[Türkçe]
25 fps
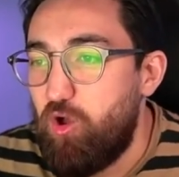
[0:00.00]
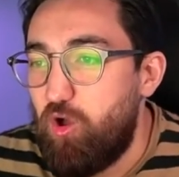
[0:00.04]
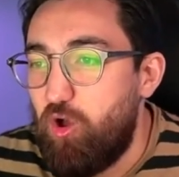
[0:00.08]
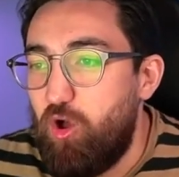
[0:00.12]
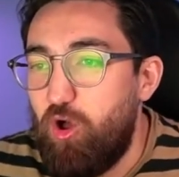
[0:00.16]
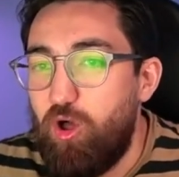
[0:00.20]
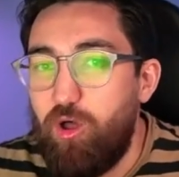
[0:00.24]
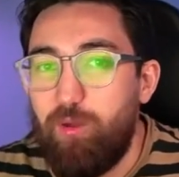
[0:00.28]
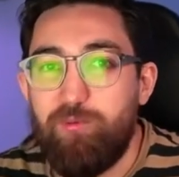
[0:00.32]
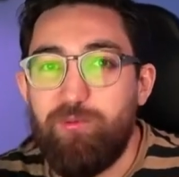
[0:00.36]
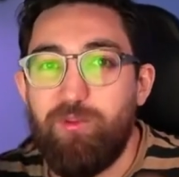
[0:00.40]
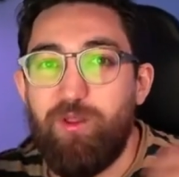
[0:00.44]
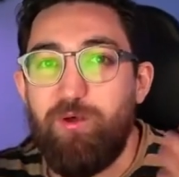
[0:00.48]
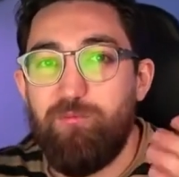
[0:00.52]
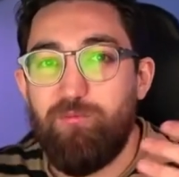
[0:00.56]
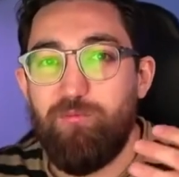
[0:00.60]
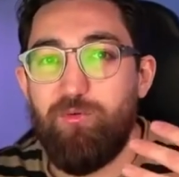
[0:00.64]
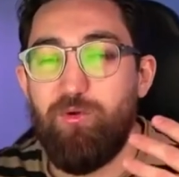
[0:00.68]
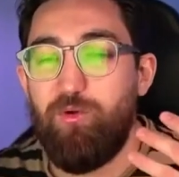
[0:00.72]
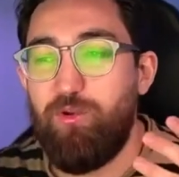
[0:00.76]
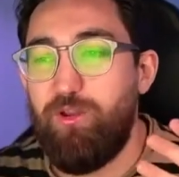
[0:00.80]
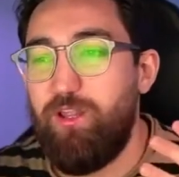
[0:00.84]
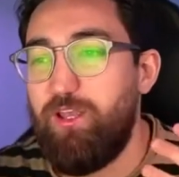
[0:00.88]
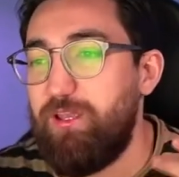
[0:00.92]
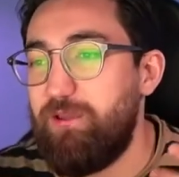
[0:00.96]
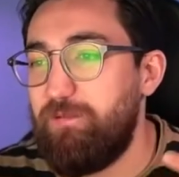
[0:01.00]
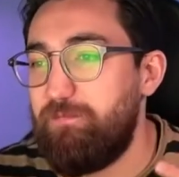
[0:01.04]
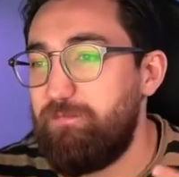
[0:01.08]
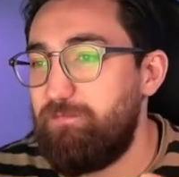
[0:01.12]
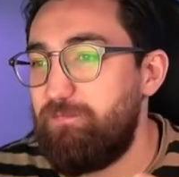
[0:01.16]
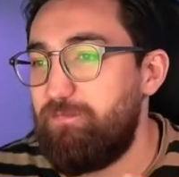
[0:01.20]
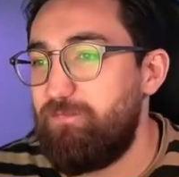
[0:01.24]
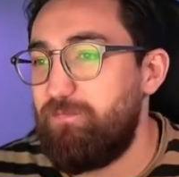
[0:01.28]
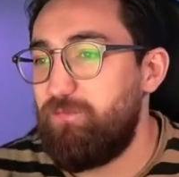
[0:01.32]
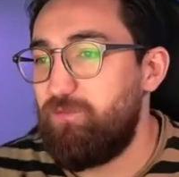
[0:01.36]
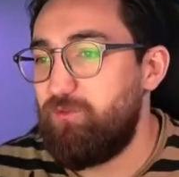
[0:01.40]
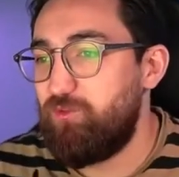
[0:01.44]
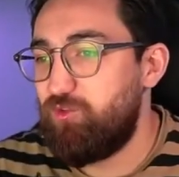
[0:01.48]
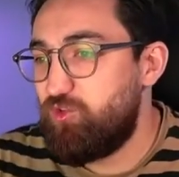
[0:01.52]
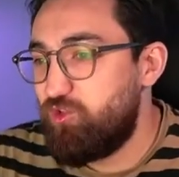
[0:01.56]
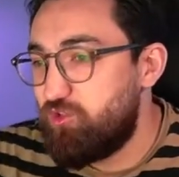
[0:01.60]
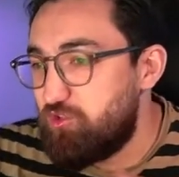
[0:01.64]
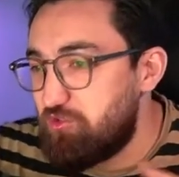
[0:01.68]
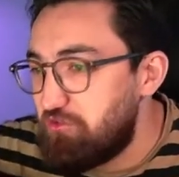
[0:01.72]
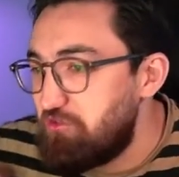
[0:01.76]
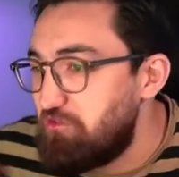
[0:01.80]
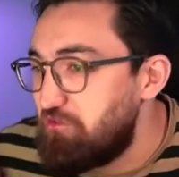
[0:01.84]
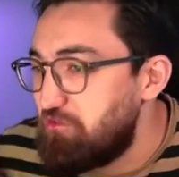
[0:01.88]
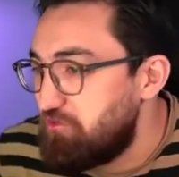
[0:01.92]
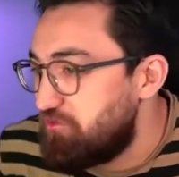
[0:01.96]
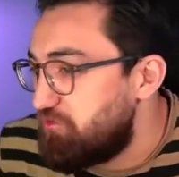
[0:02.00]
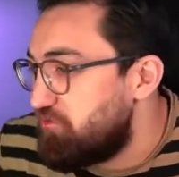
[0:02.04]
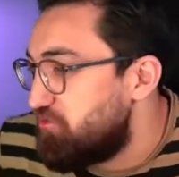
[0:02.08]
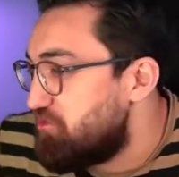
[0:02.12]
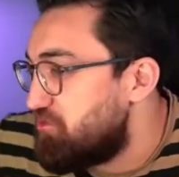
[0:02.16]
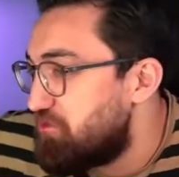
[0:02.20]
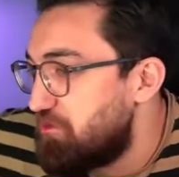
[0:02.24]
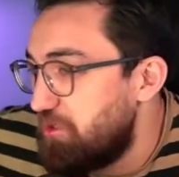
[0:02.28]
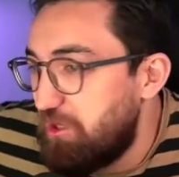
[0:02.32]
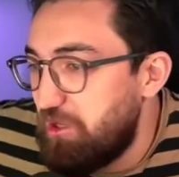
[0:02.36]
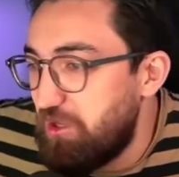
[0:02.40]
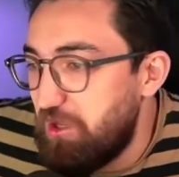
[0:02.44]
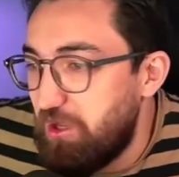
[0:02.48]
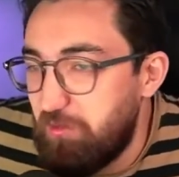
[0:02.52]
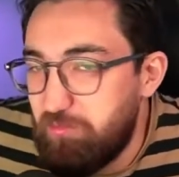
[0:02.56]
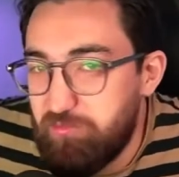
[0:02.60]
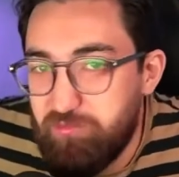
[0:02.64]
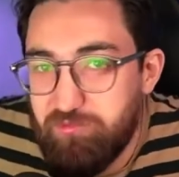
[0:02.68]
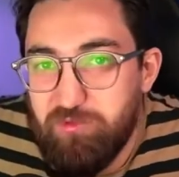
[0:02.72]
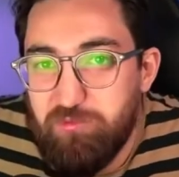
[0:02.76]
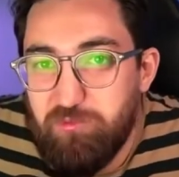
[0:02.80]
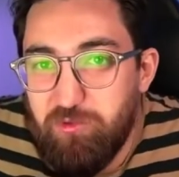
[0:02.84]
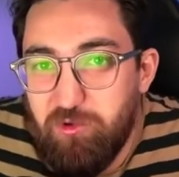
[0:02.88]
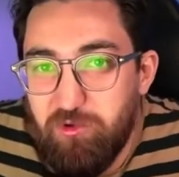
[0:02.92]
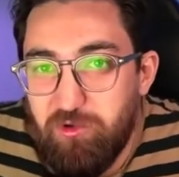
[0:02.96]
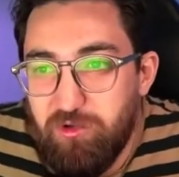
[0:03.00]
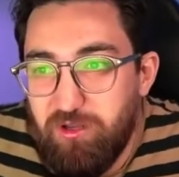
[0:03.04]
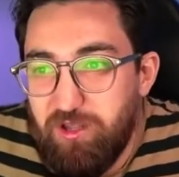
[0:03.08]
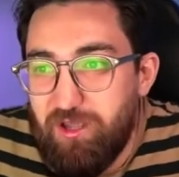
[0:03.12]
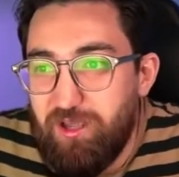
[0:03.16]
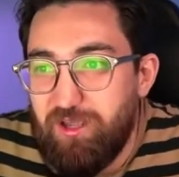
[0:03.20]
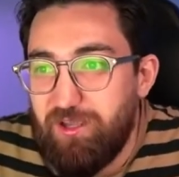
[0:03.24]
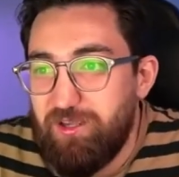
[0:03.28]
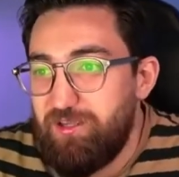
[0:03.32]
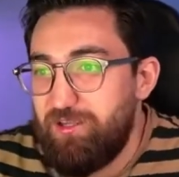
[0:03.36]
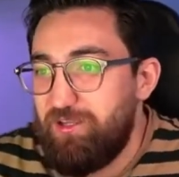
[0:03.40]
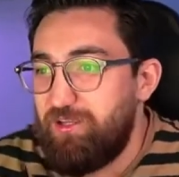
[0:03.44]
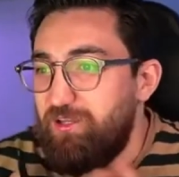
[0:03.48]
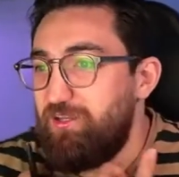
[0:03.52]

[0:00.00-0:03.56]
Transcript: Ablam böyle giyindi şey yaptı böyle